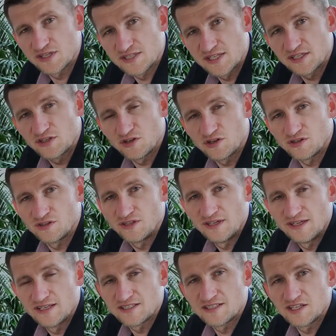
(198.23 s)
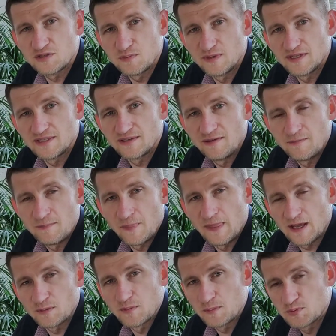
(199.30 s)
ryzyko jesteśmy
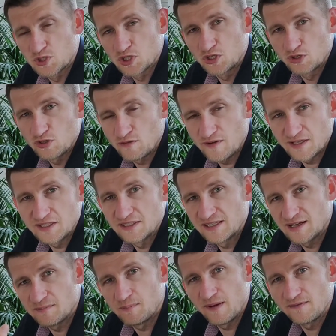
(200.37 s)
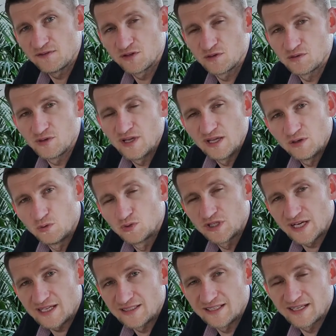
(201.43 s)
jakby przygotowani na pewną
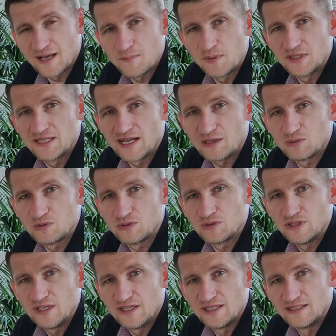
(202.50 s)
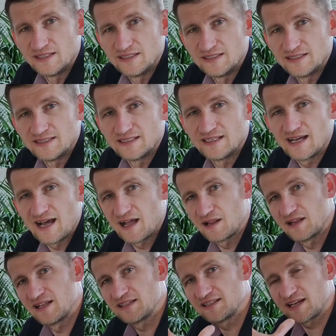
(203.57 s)
utratę kapitału, e,
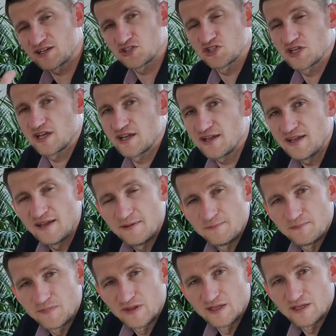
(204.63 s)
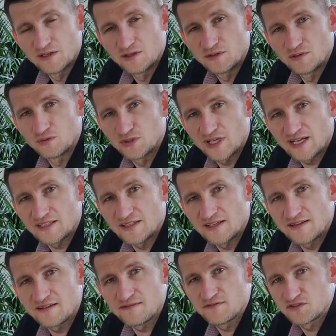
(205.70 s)
ale także e, utratę
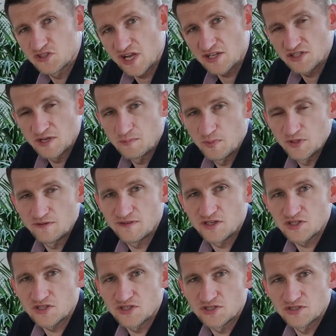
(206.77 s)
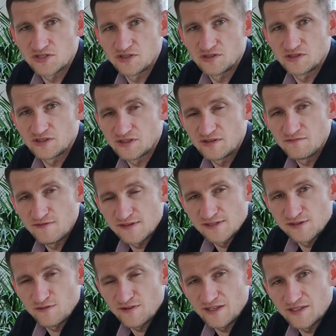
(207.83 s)
w czasie, ponieważ no,
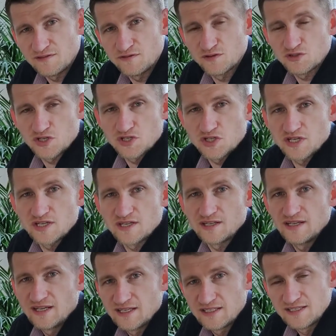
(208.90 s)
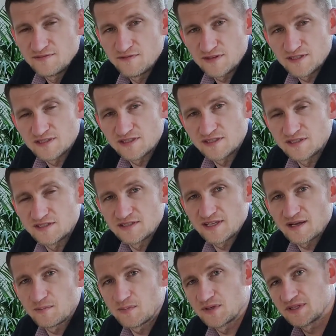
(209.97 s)
inwestowanie wiąże się z, inwest- z
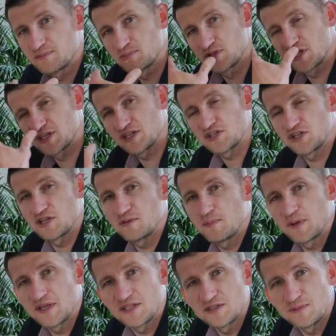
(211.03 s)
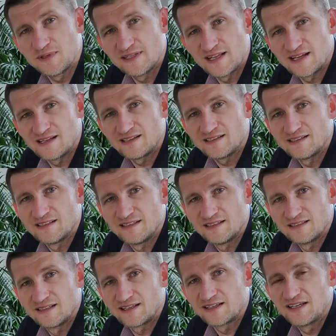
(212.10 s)
jakby przeniesieniem pieniędzmi na,
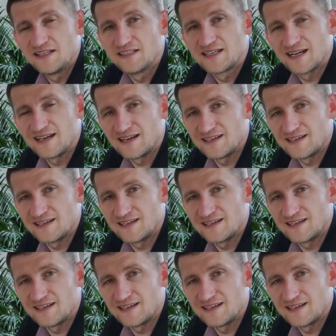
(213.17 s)
na kilka